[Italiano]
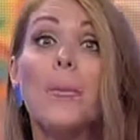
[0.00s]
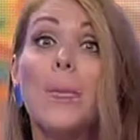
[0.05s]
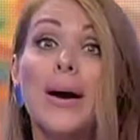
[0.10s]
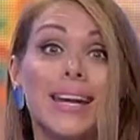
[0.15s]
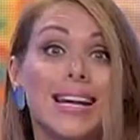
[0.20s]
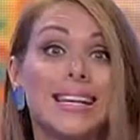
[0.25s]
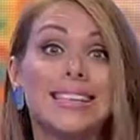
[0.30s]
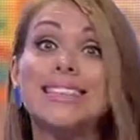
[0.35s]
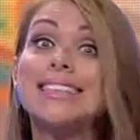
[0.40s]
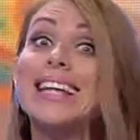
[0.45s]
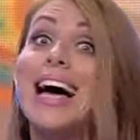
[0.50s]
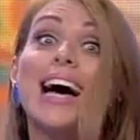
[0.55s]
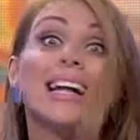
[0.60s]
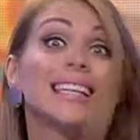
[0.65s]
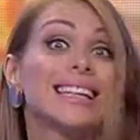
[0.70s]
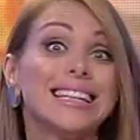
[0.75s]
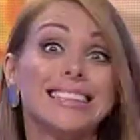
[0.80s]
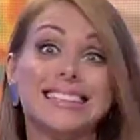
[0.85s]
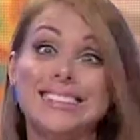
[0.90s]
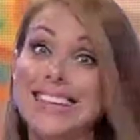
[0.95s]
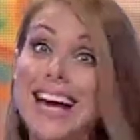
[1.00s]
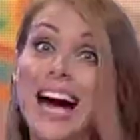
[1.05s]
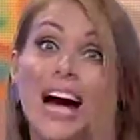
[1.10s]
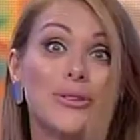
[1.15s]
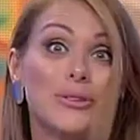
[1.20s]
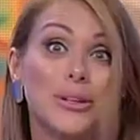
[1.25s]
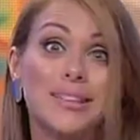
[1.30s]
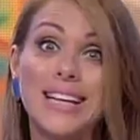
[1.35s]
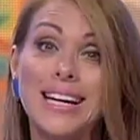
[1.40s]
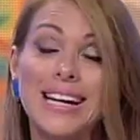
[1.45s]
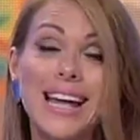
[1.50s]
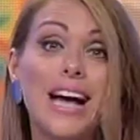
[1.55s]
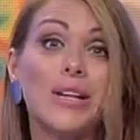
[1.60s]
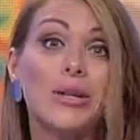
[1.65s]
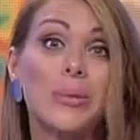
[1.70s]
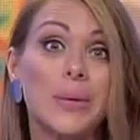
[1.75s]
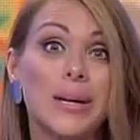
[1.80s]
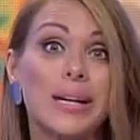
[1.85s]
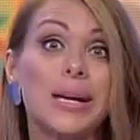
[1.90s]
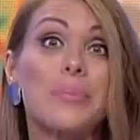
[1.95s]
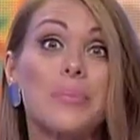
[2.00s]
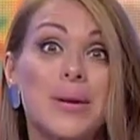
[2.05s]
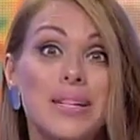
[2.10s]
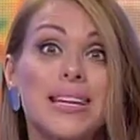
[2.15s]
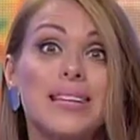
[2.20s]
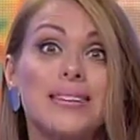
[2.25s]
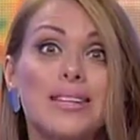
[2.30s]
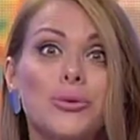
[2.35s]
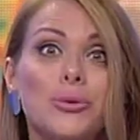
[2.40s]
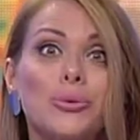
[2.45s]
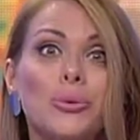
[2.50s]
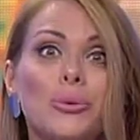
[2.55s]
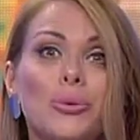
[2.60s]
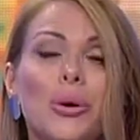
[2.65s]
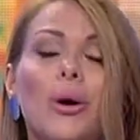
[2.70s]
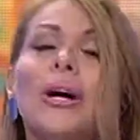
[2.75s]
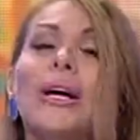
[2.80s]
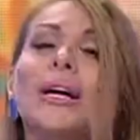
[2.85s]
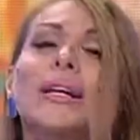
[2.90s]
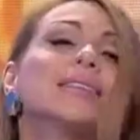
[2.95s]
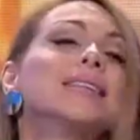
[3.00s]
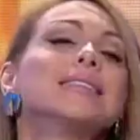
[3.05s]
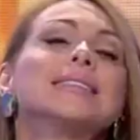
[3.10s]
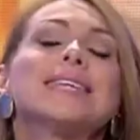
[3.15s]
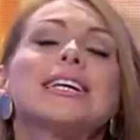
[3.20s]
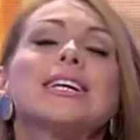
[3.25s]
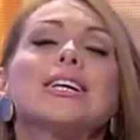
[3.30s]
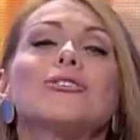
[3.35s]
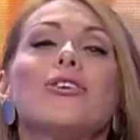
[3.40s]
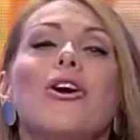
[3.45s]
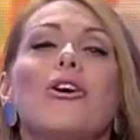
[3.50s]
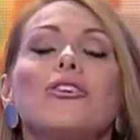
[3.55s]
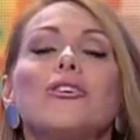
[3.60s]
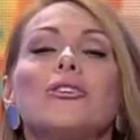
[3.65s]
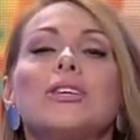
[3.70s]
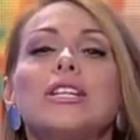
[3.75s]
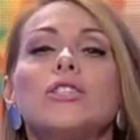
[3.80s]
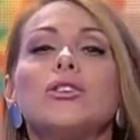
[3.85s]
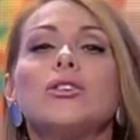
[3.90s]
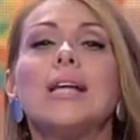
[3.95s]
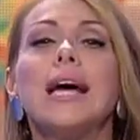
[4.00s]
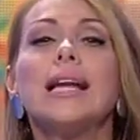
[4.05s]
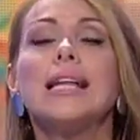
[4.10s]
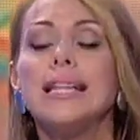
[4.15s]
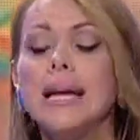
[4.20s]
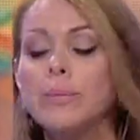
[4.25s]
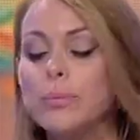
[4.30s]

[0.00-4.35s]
ma in realtà del teatro italiano perché è presente su tutto il eh, territorio nazionale.